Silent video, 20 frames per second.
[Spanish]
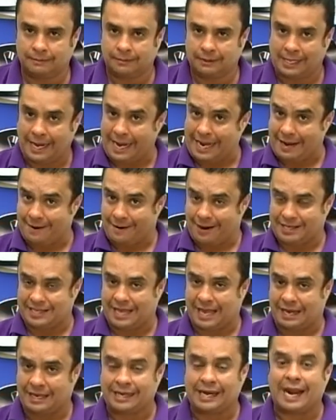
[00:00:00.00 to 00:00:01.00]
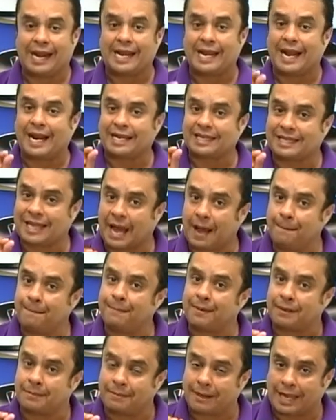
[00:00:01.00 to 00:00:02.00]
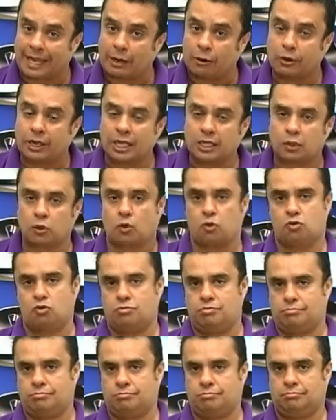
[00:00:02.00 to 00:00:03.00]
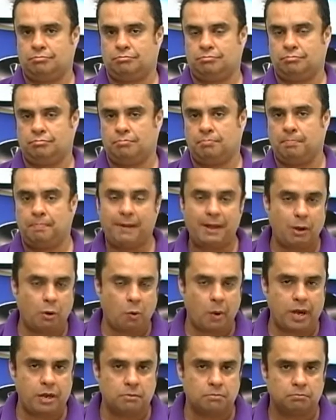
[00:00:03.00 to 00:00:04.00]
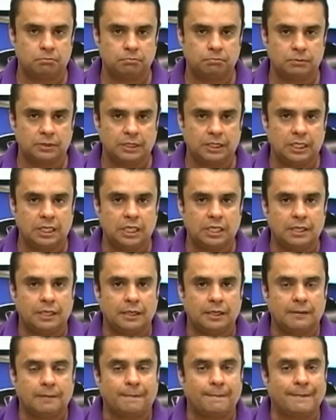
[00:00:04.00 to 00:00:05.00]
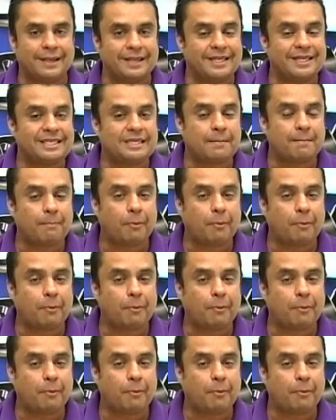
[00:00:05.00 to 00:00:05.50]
La lealtad, la lealtad primero que todo. Pero bueno, me dicen